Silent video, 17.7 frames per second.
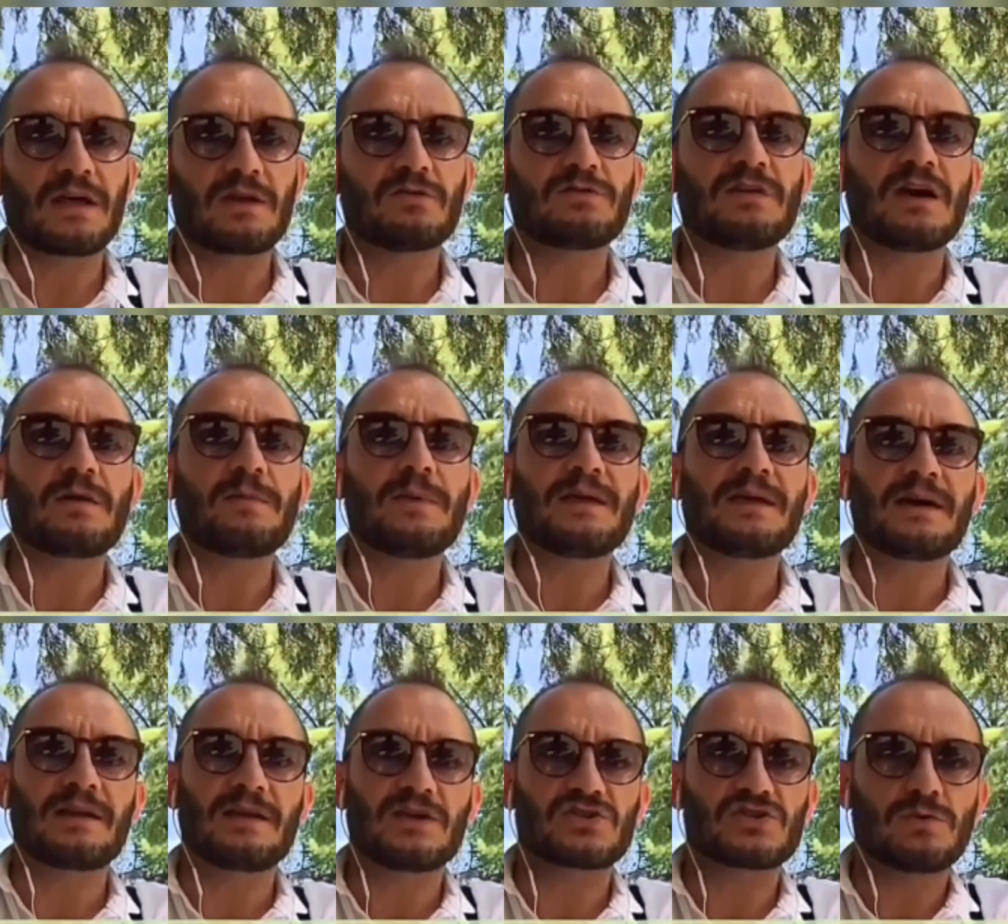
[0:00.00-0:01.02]
aerotermica
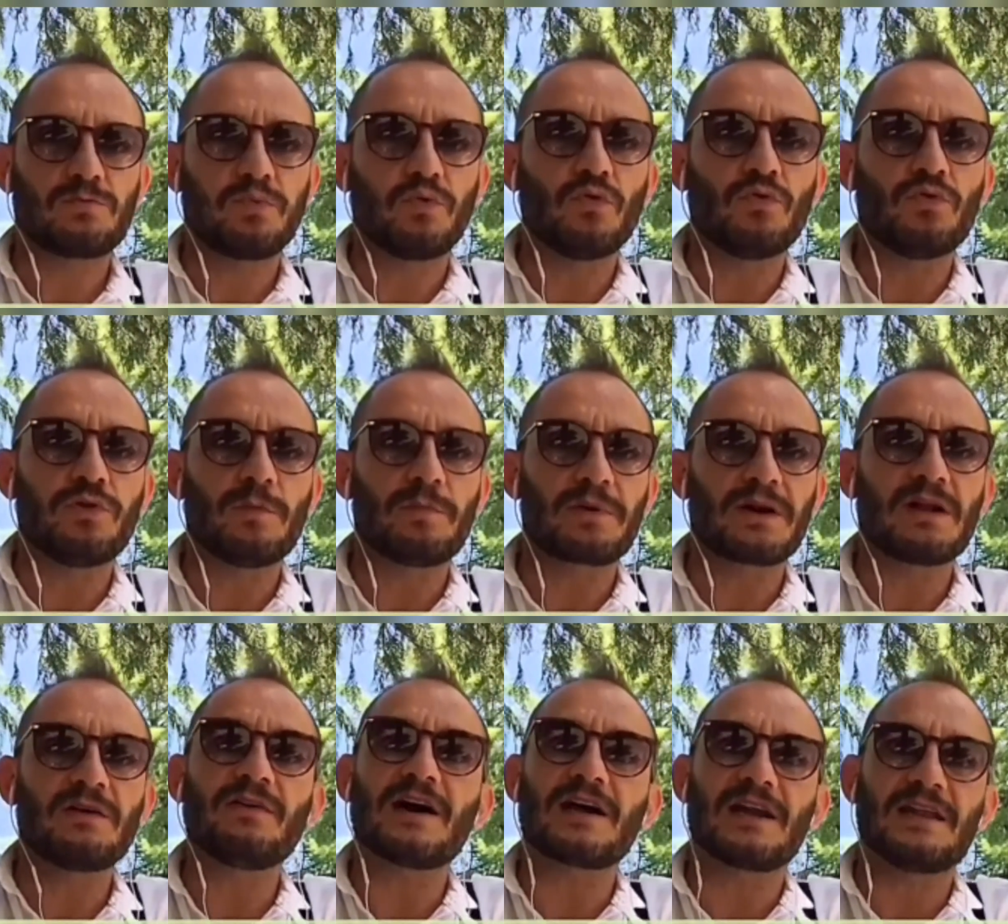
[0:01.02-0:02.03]
riesce appunto a
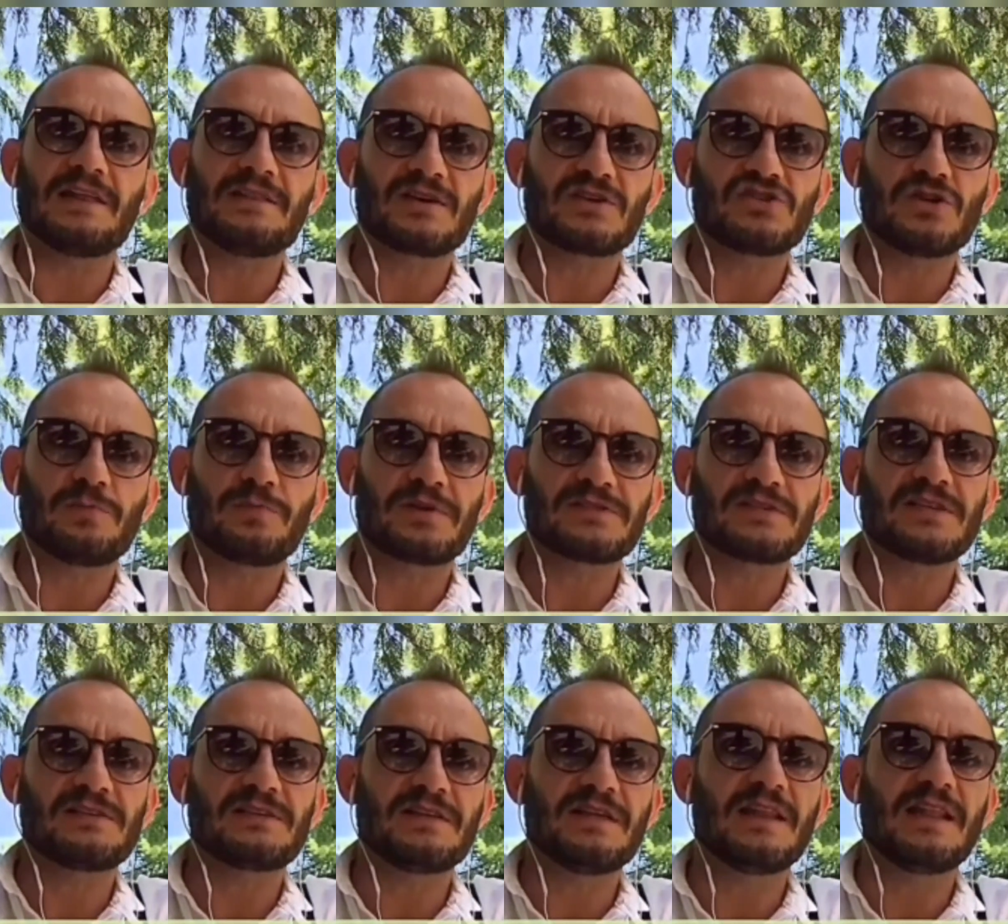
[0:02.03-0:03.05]
prelevare l'energia
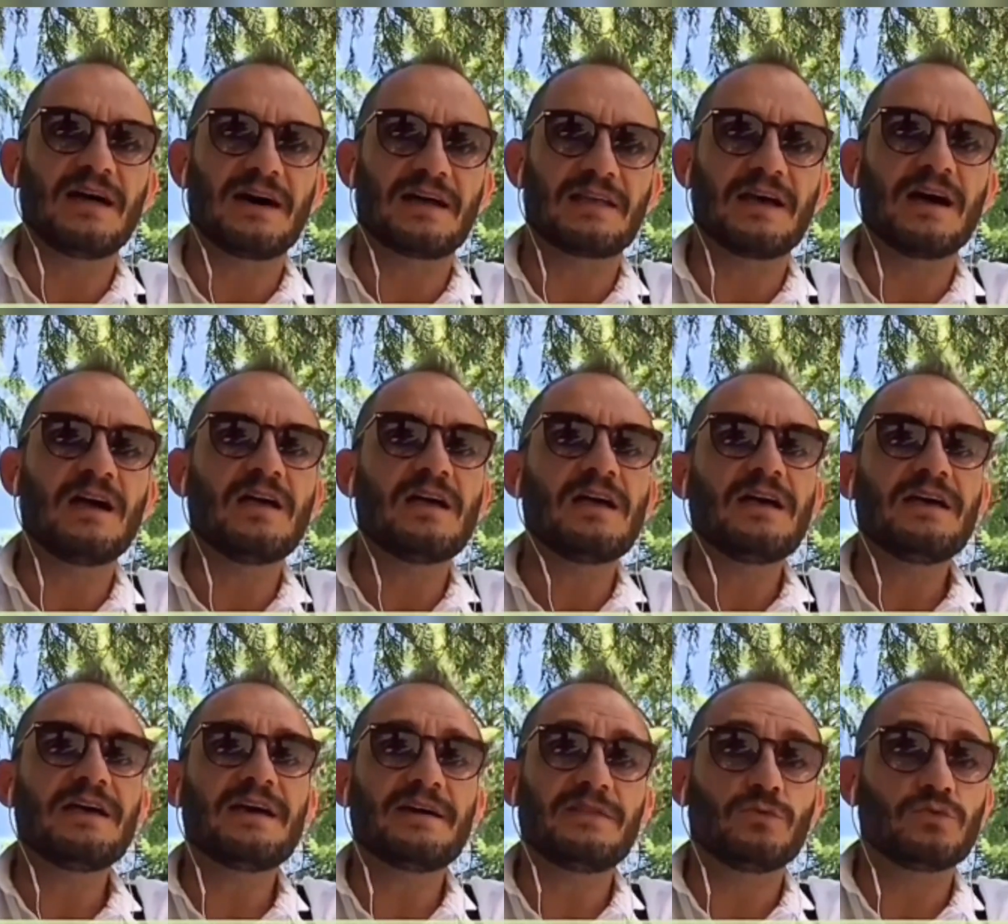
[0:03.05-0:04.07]
presente nell'aria e ad